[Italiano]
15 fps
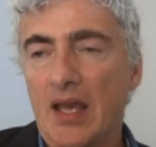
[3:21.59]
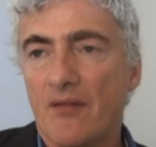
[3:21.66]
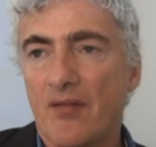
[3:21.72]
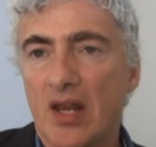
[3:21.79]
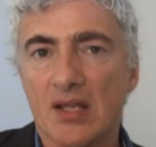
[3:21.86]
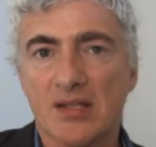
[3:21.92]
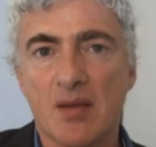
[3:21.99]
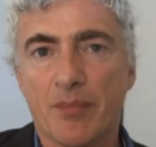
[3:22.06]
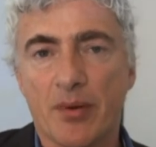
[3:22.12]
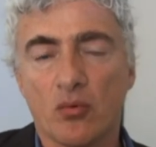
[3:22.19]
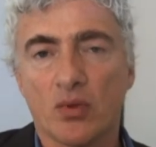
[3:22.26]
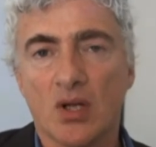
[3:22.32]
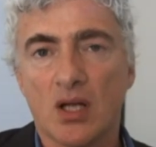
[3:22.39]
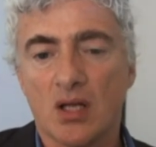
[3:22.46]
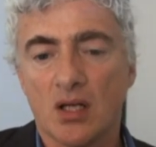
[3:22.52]
avere sempre
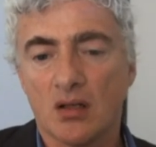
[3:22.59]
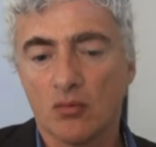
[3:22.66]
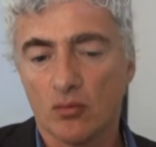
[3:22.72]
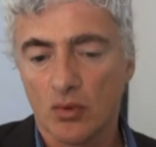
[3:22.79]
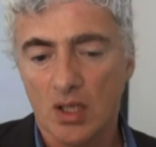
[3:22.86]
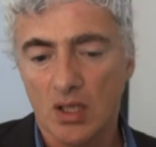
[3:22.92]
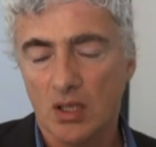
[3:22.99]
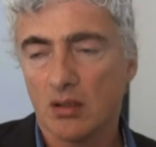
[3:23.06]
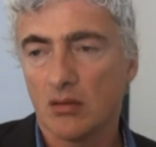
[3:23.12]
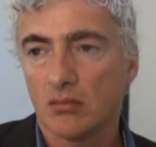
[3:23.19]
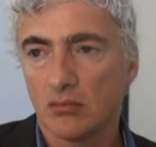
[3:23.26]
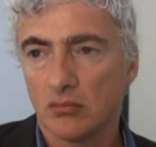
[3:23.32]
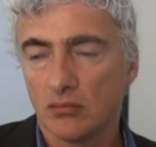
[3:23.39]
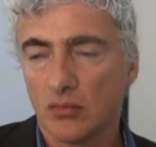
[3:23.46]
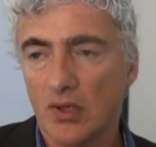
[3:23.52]
una, una,
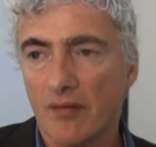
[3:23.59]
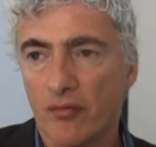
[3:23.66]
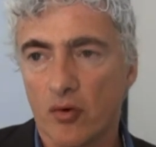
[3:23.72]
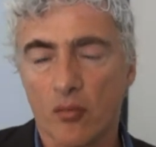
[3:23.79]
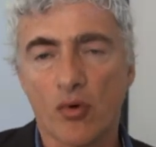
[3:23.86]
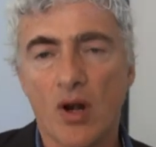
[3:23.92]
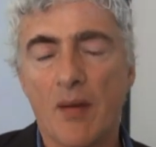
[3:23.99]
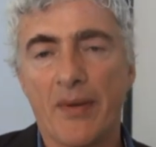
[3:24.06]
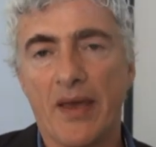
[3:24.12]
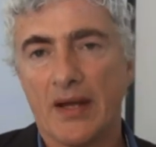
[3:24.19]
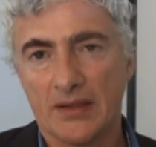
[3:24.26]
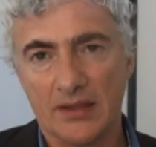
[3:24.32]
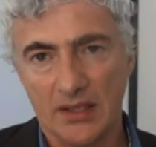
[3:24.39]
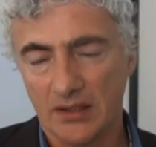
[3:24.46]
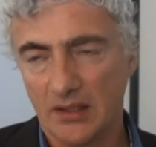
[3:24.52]
una formula
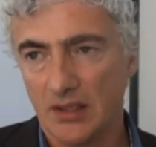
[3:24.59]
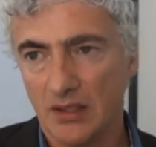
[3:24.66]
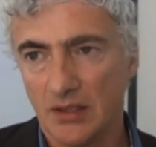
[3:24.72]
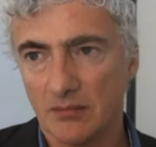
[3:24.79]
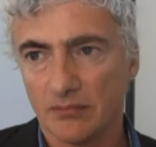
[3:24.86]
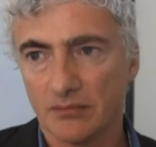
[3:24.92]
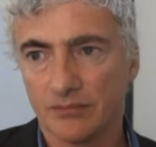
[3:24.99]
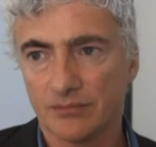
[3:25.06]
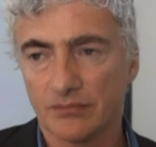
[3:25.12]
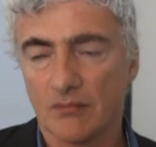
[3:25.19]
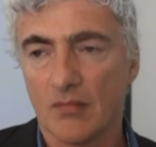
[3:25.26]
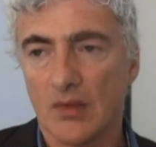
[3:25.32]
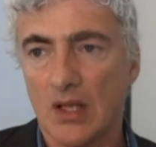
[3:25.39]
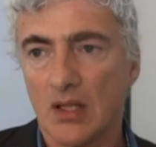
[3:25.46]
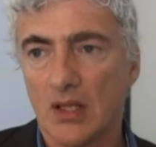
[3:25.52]
aperta di, mh,
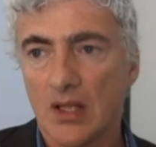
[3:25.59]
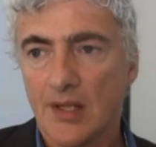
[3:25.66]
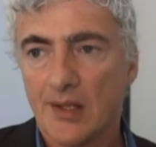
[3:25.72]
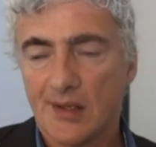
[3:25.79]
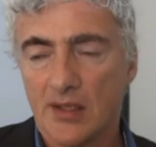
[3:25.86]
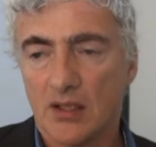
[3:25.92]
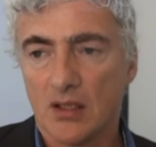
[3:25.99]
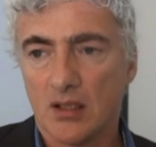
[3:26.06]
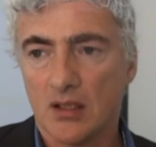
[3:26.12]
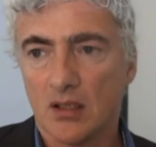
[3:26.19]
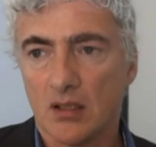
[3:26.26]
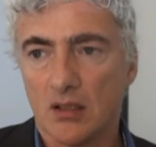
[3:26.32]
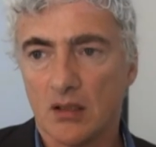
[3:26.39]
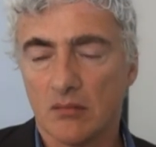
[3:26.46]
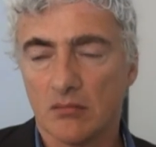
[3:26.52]
mm,
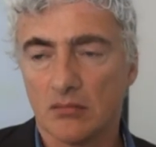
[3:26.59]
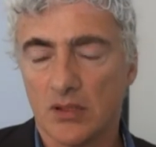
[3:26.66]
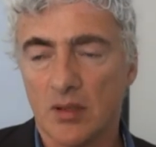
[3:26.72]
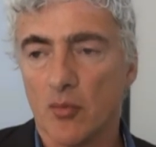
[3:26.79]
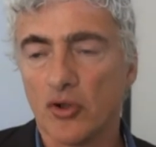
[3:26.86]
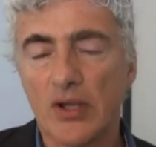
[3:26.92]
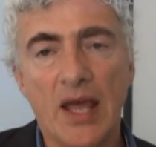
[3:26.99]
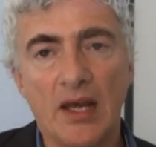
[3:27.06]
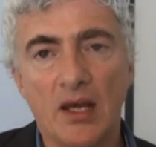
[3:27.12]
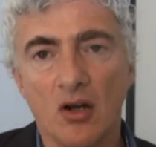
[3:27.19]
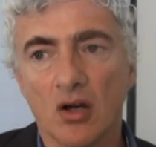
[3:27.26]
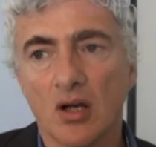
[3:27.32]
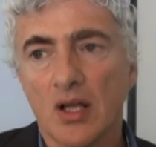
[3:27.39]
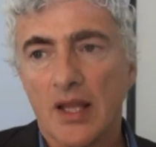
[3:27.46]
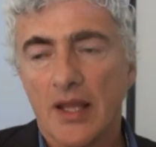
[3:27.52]
eh, di
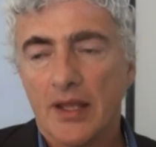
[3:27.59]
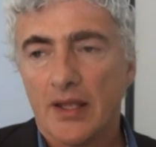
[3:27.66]
modello.